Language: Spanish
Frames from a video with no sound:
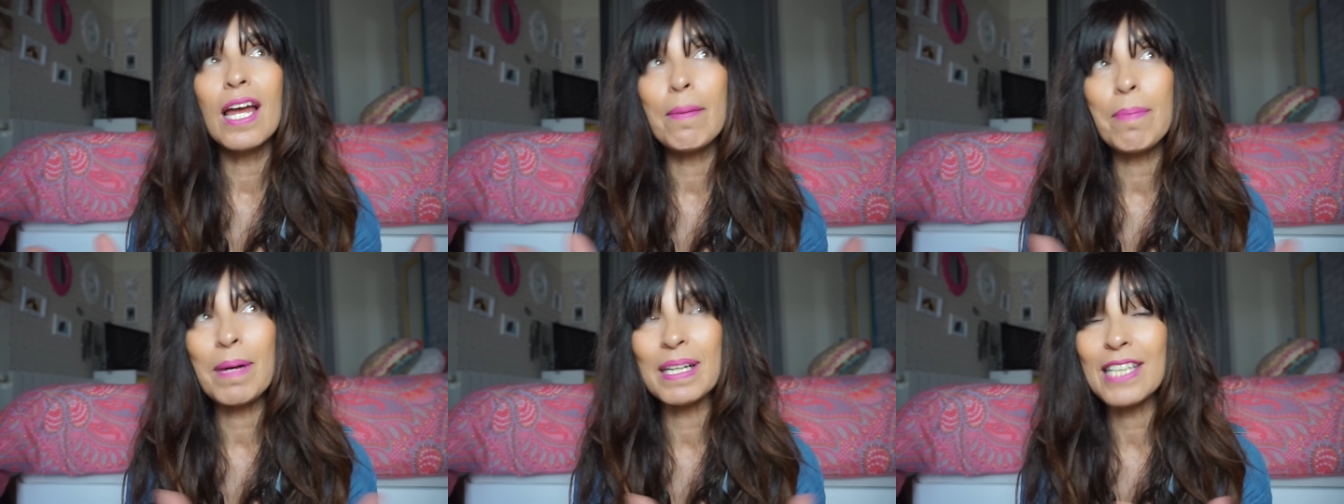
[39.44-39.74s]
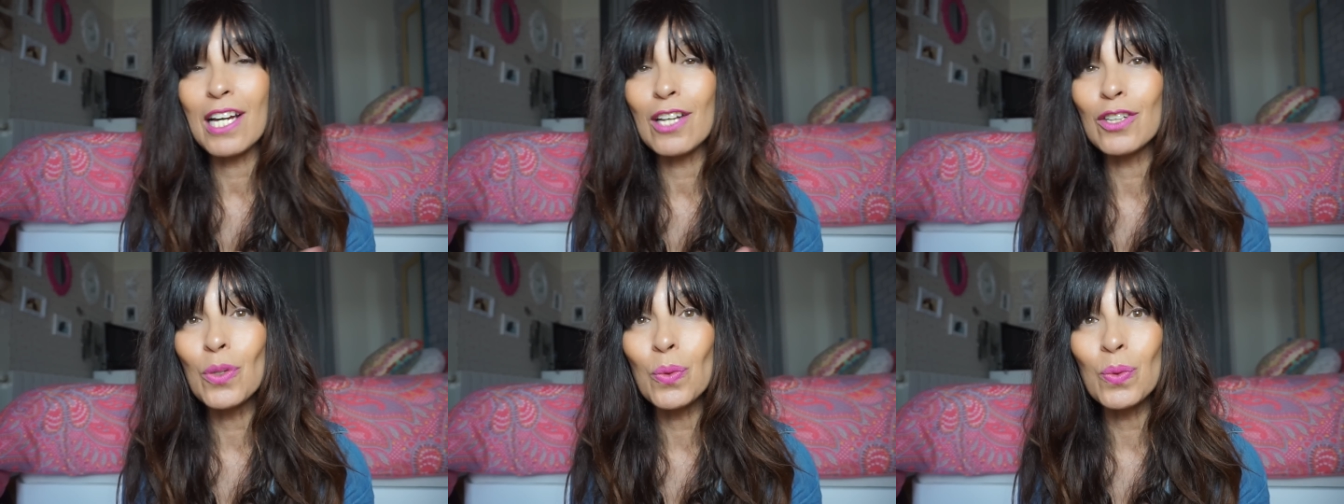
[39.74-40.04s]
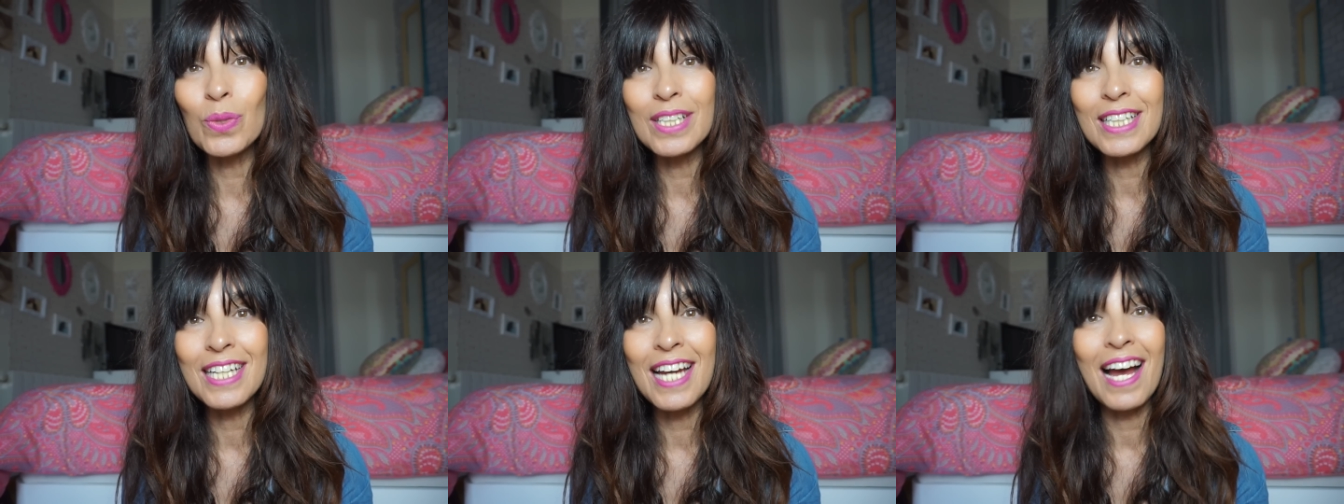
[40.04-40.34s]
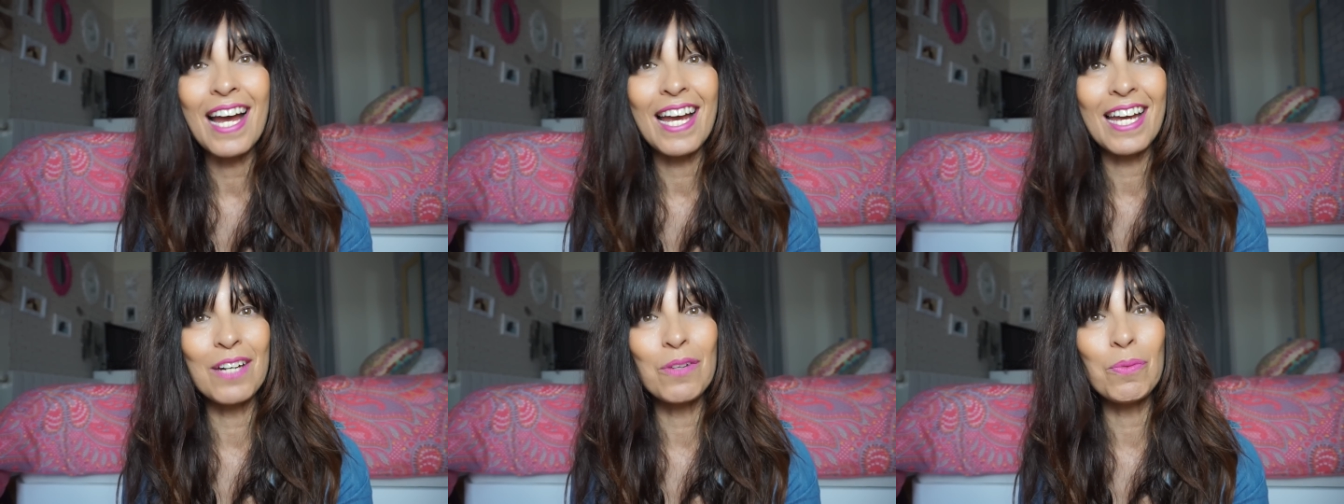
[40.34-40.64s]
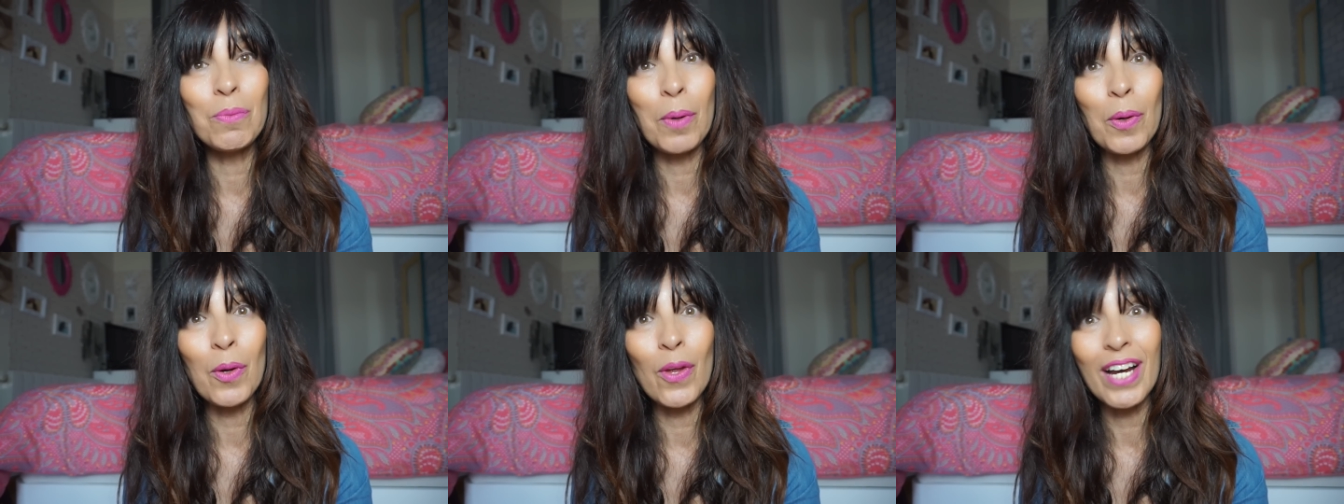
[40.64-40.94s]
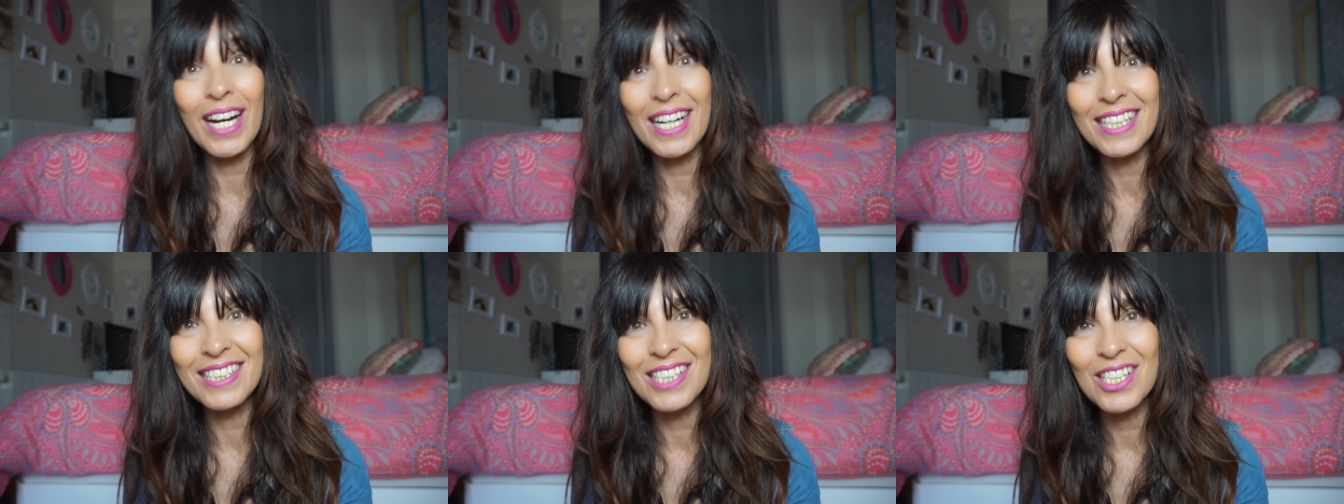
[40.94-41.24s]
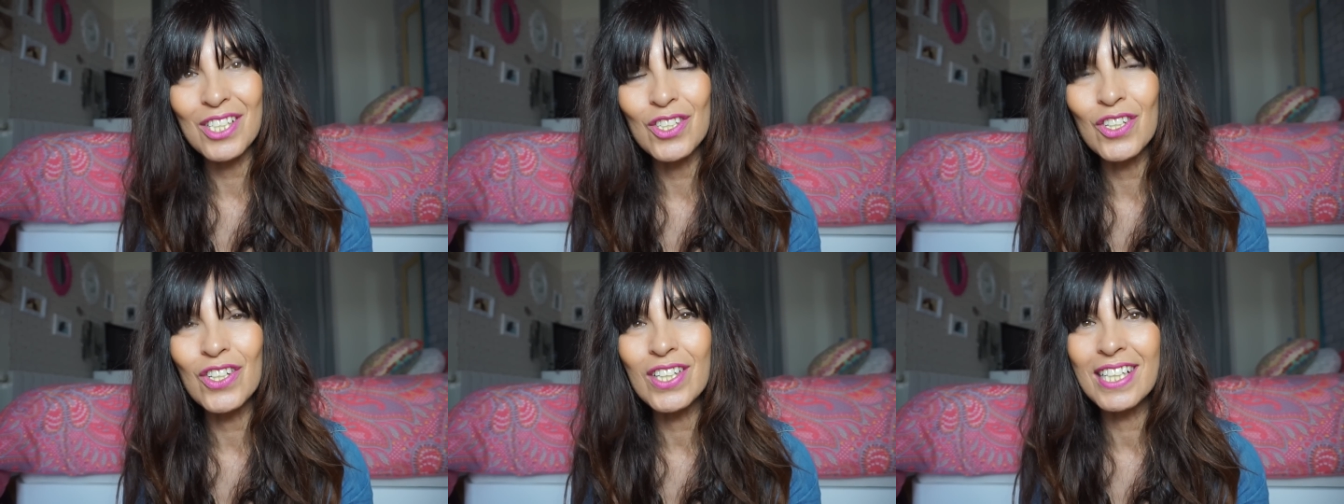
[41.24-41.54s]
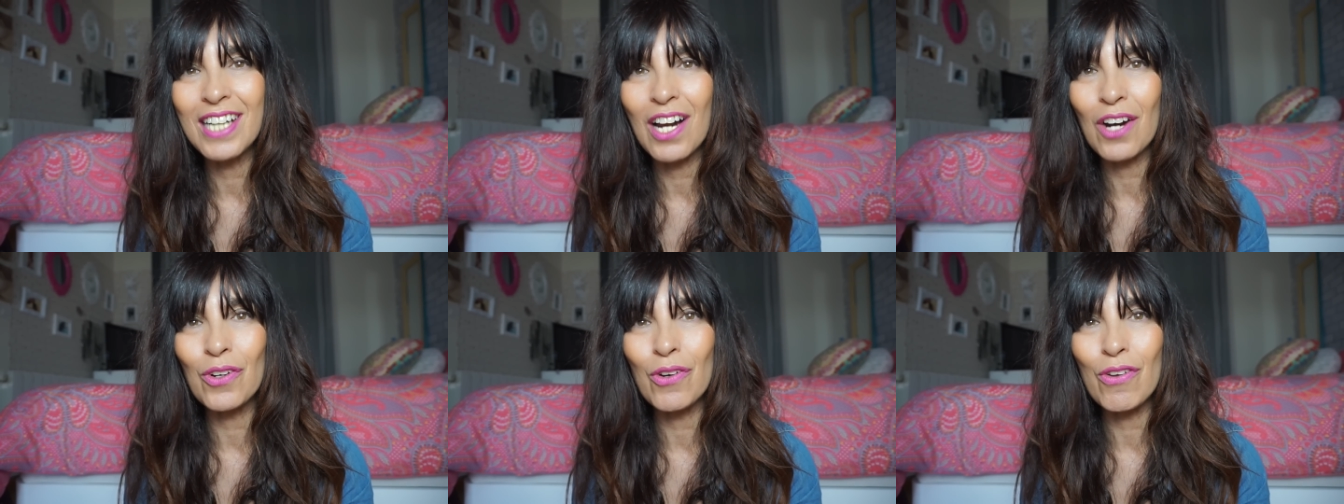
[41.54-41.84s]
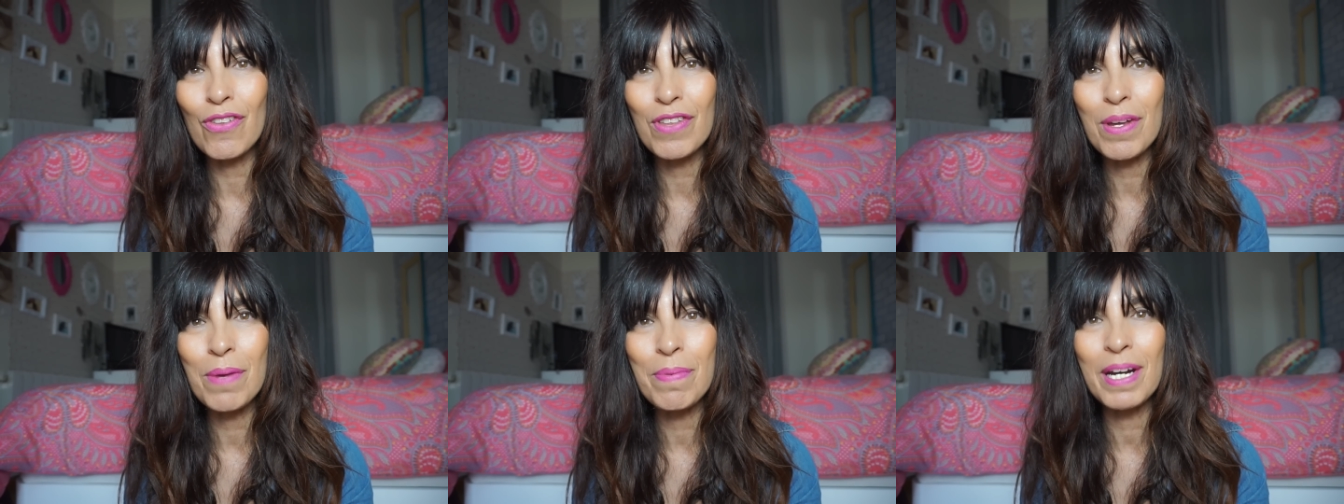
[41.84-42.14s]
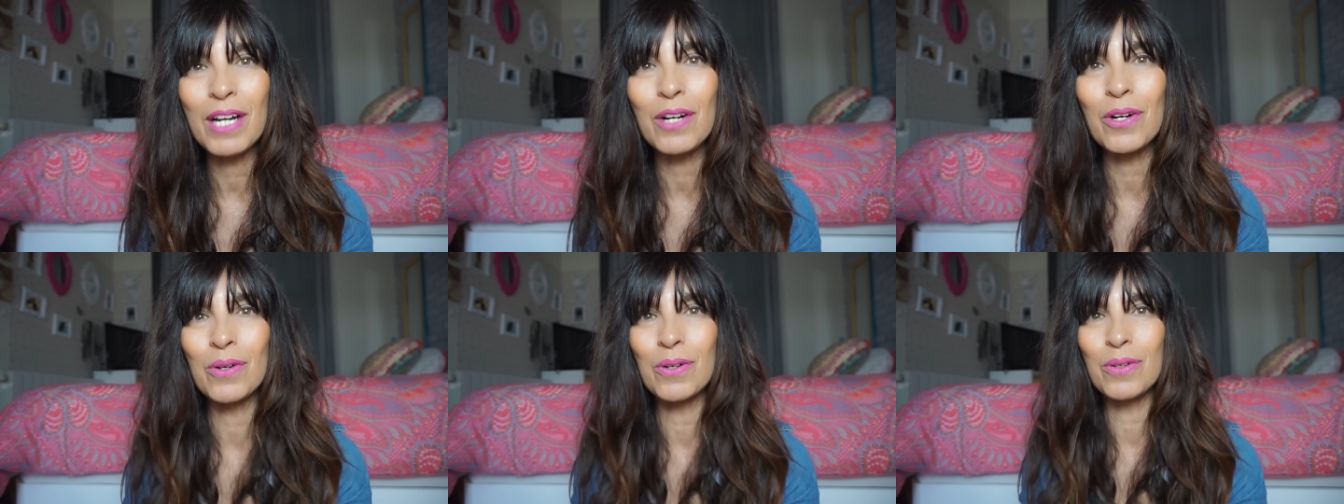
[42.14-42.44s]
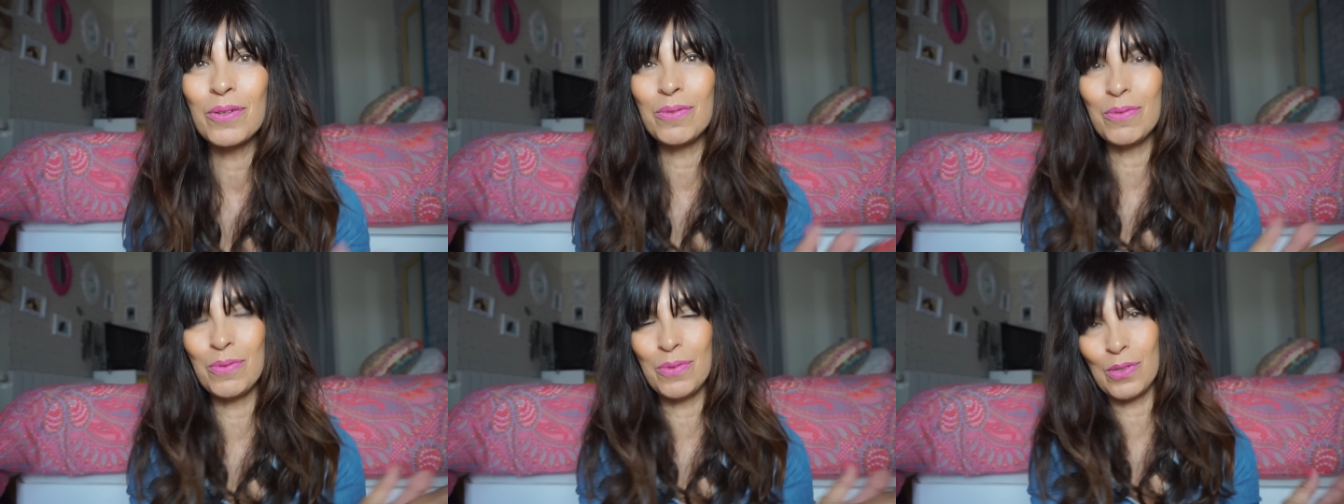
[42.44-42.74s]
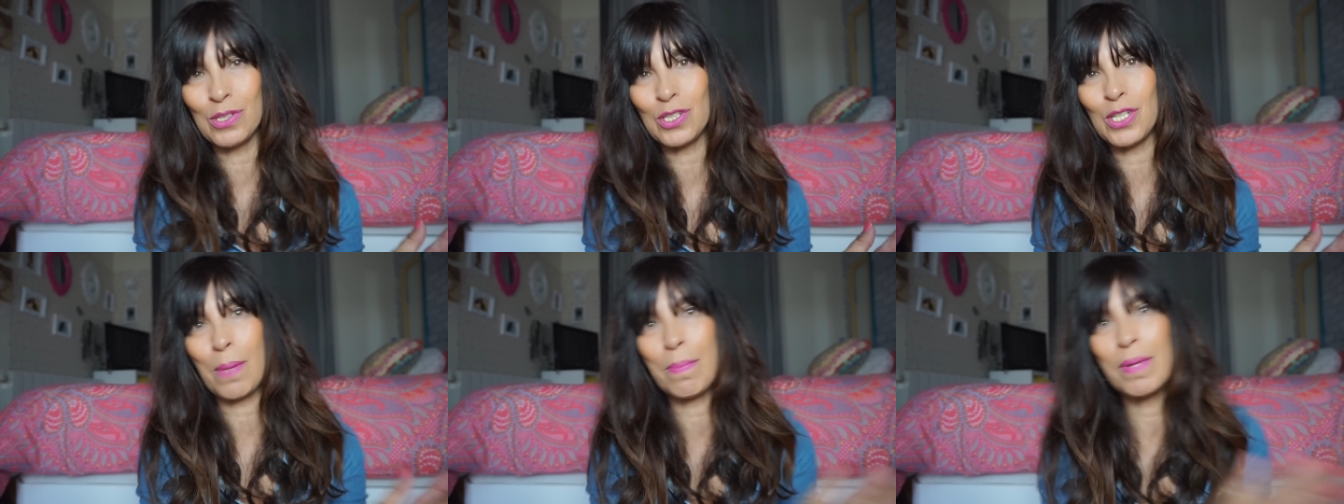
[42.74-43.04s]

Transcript: pasando un día en un pueblo de Castellón, en Alcocebre, con unos